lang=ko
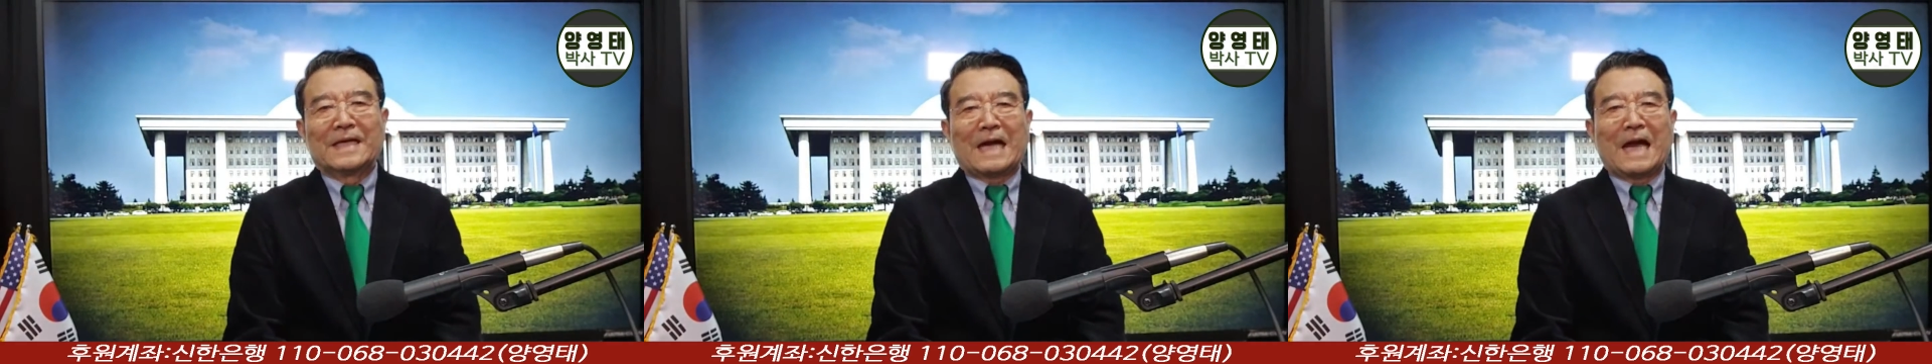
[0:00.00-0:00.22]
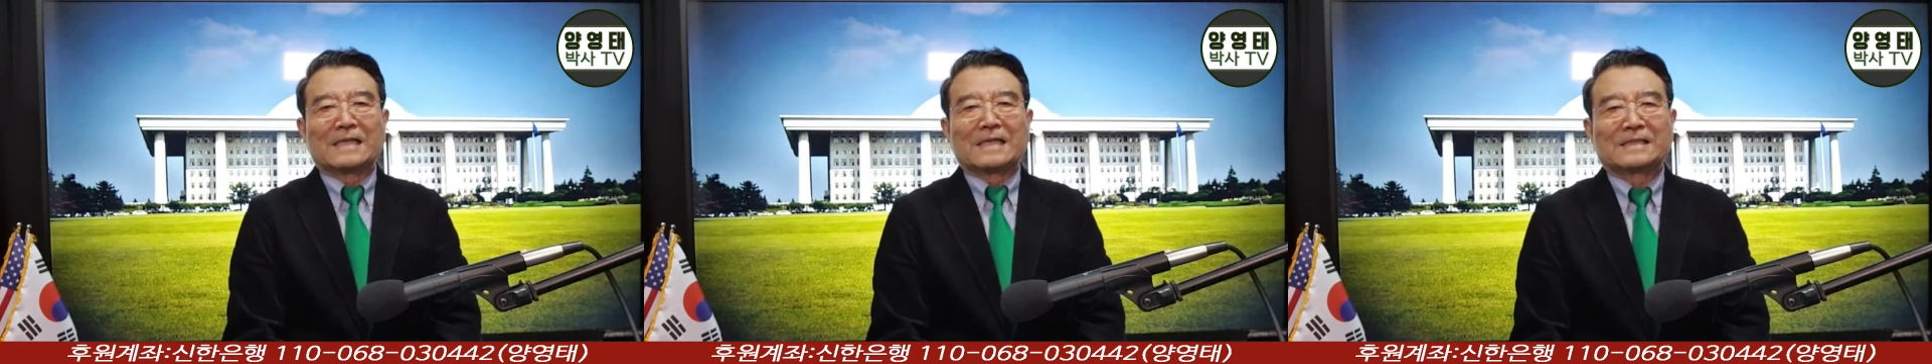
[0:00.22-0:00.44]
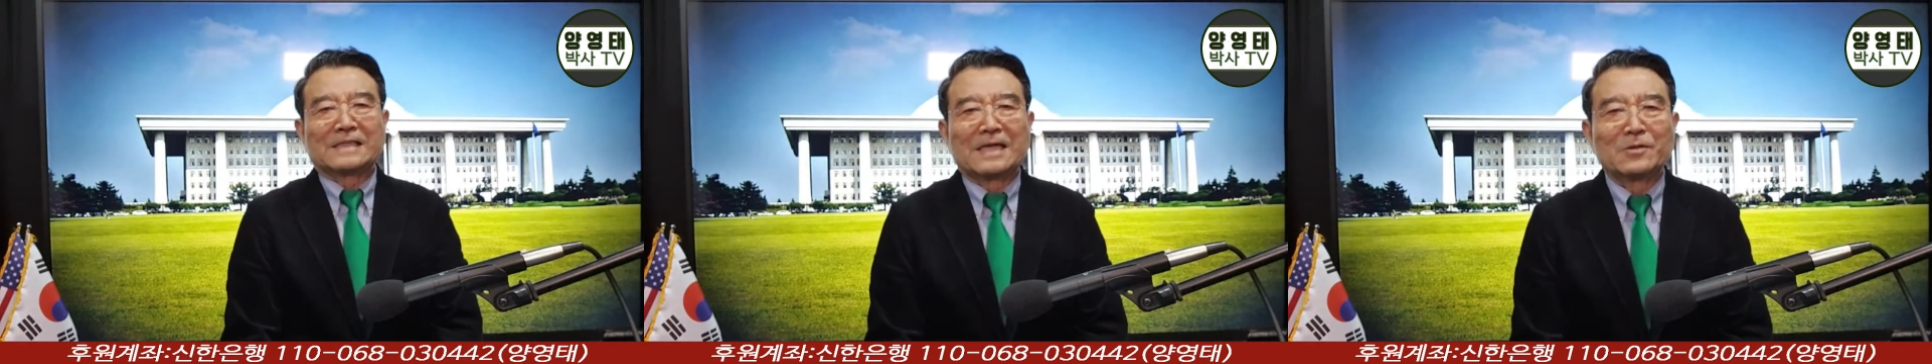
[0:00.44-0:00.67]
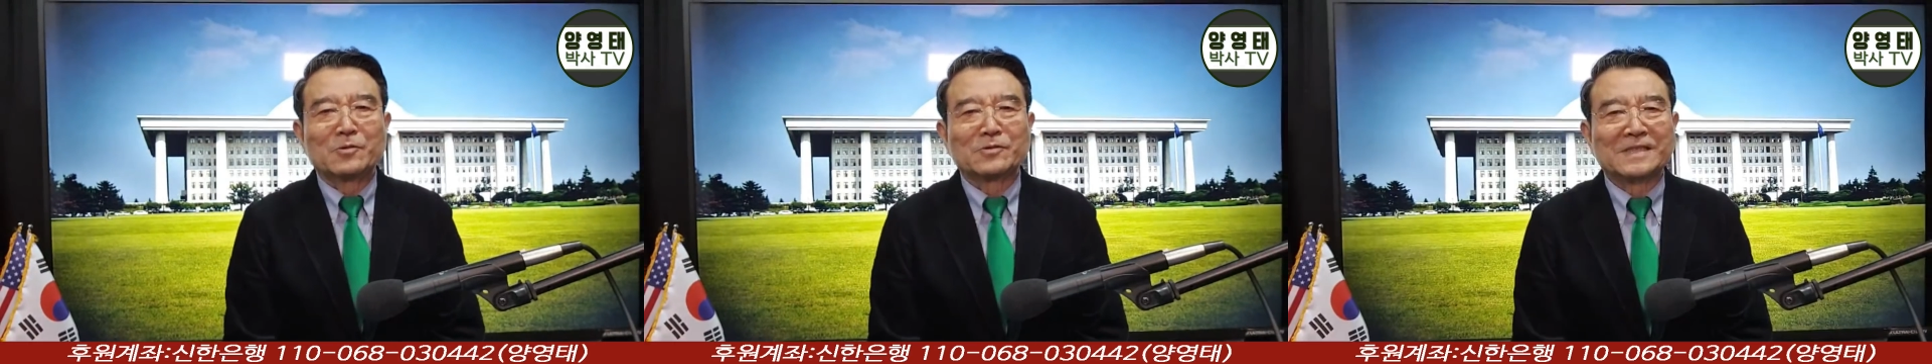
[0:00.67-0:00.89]

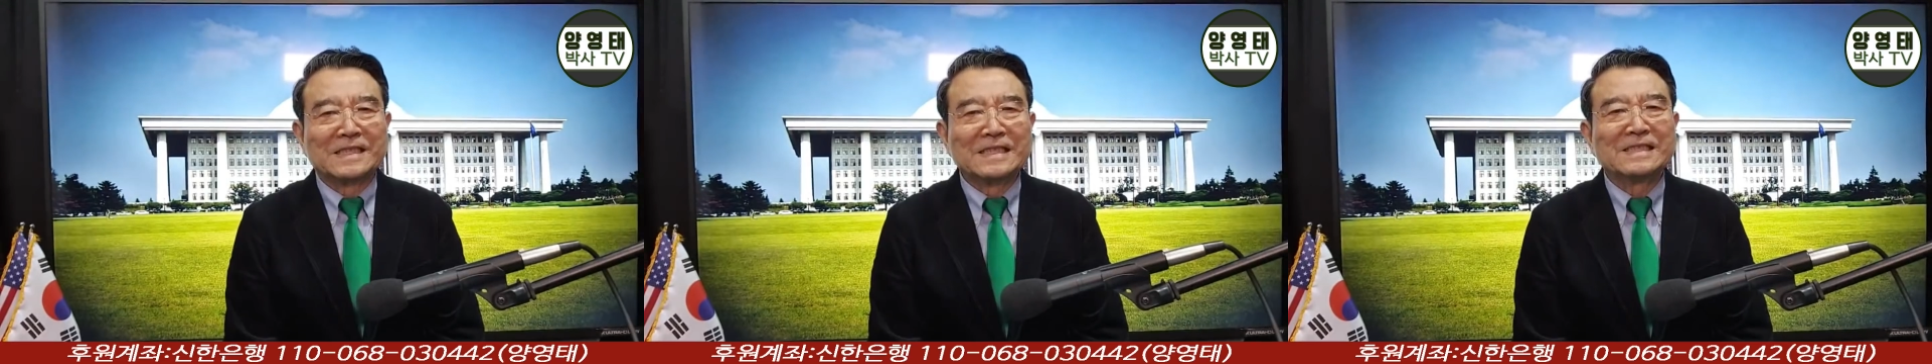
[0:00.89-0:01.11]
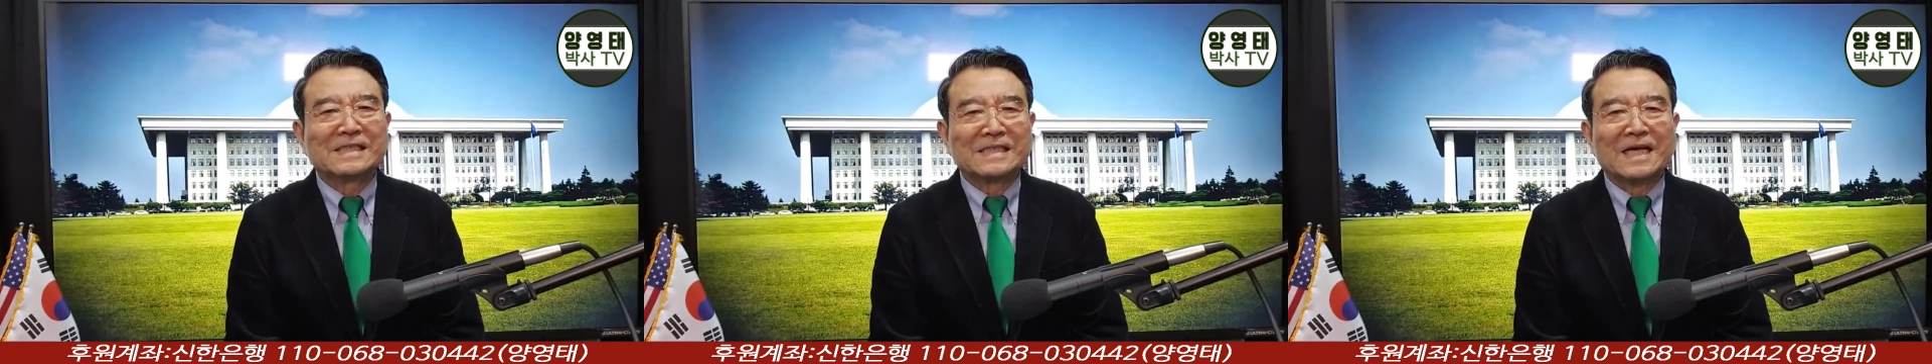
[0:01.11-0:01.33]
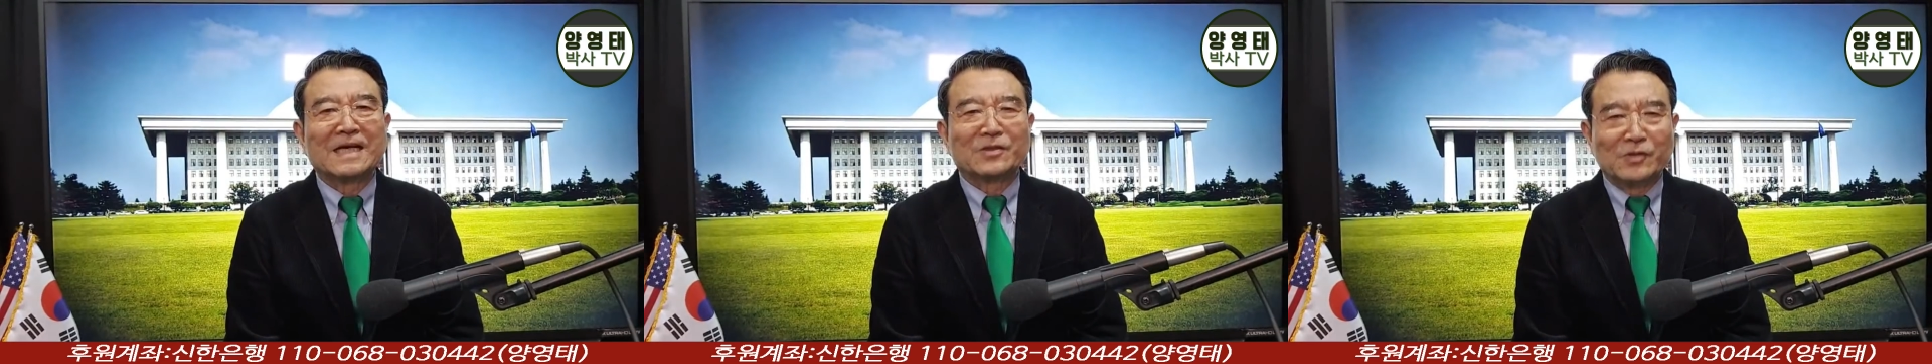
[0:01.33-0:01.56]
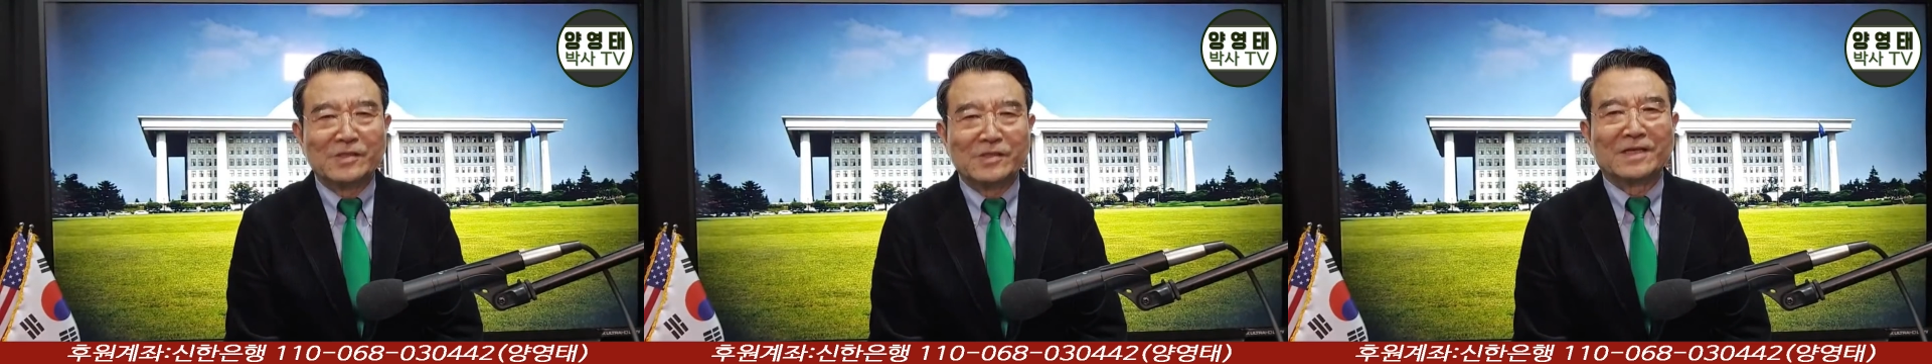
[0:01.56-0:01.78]
가짜고
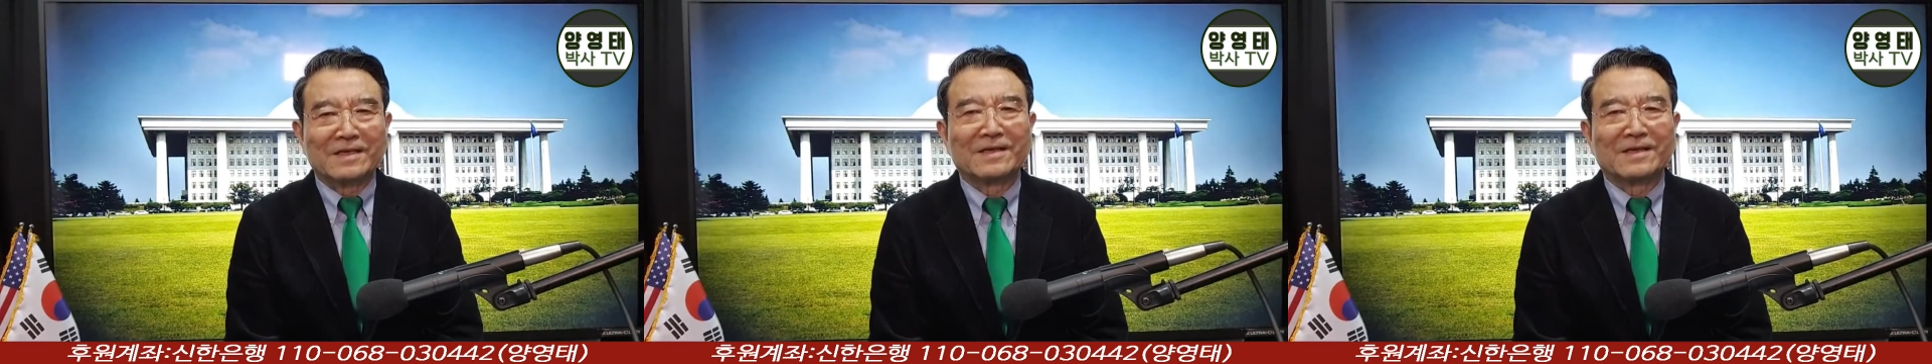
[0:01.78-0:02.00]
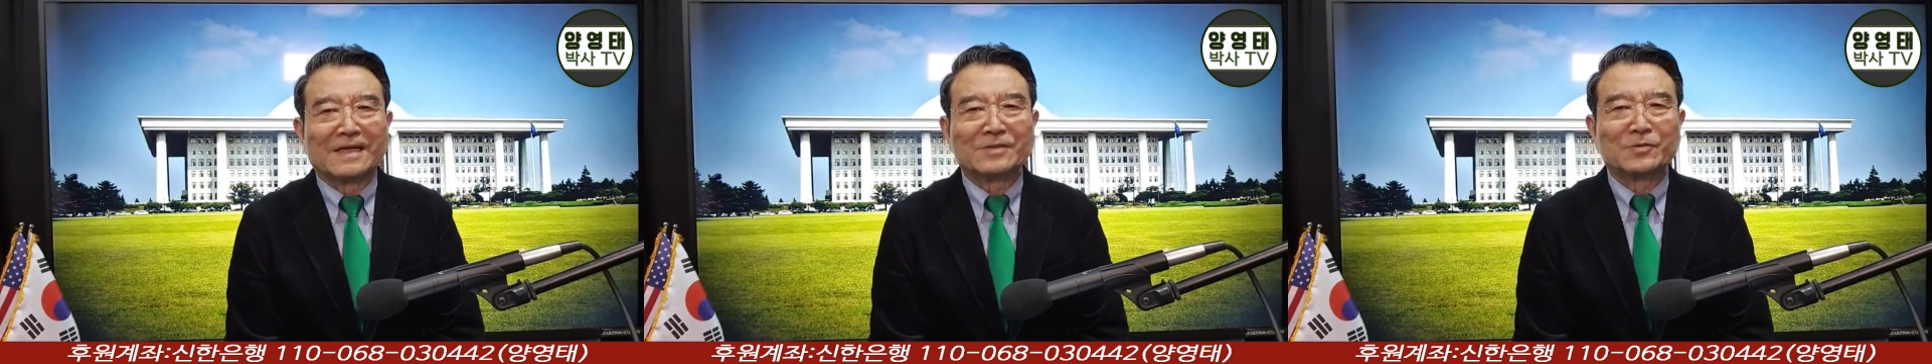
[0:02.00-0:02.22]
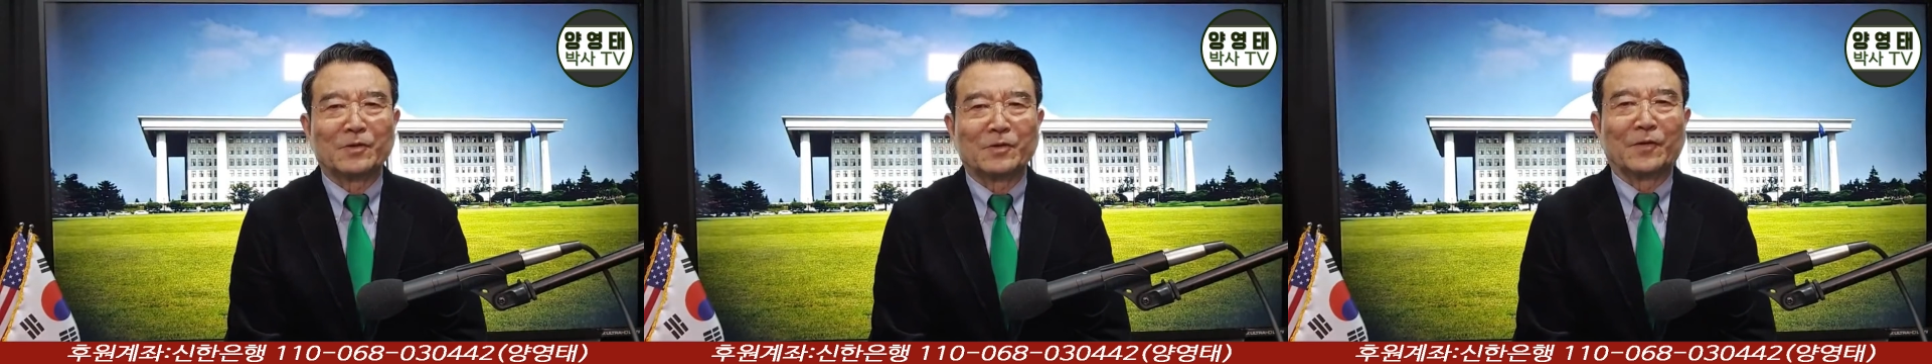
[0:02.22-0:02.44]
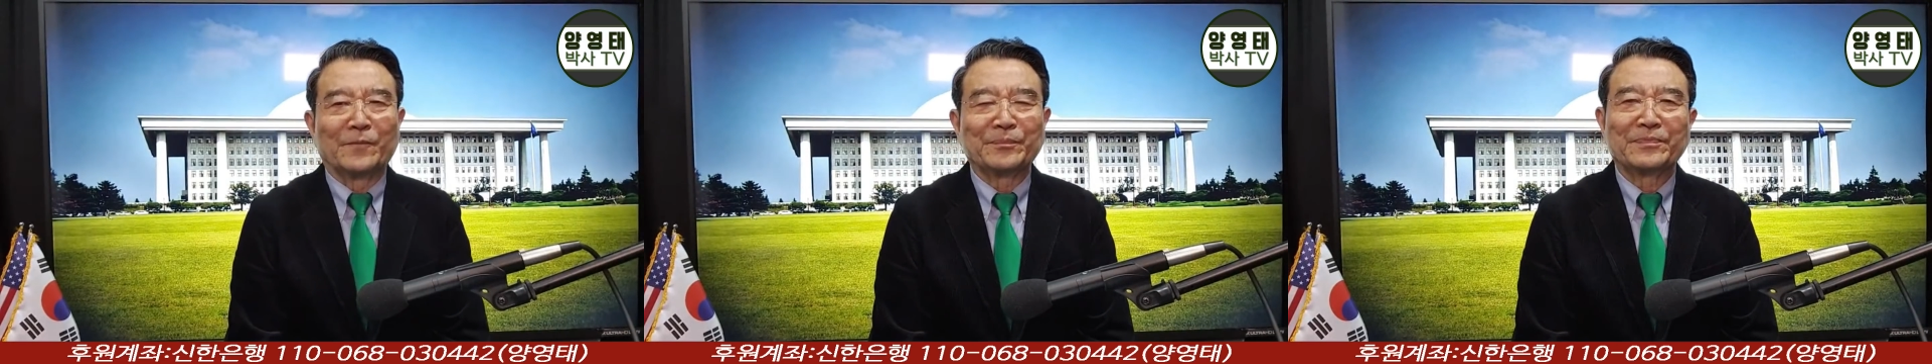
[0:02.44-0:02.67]
진짜가
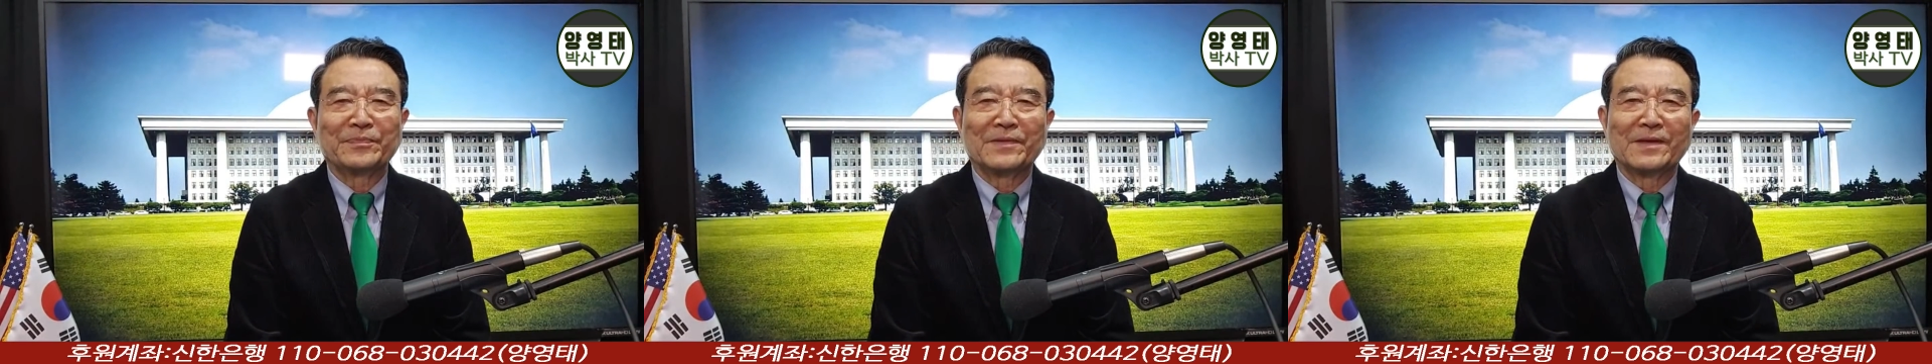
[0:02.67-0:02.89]
뒤섞여가지고